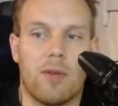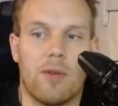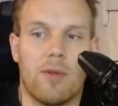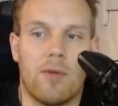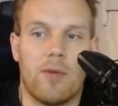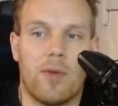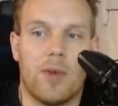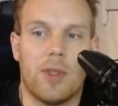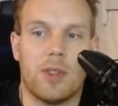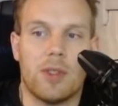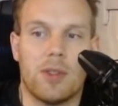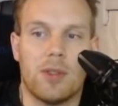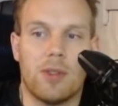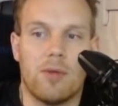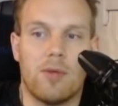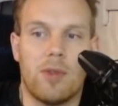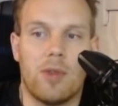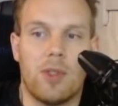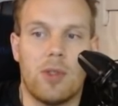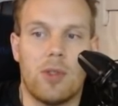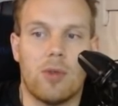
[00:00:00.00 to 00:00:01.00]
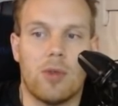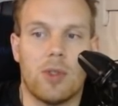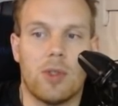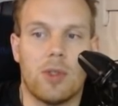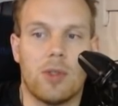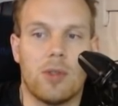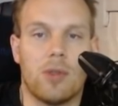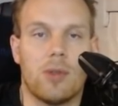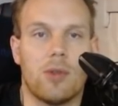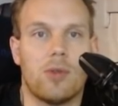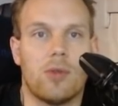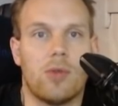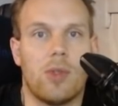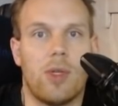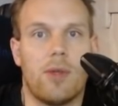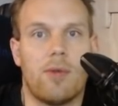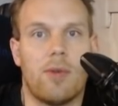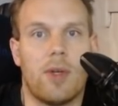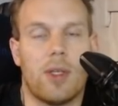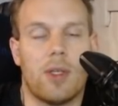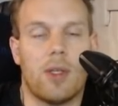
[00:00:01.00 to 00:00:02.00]
was wir dort zu
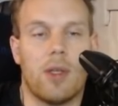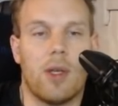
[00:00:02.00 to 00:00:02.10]
erwarten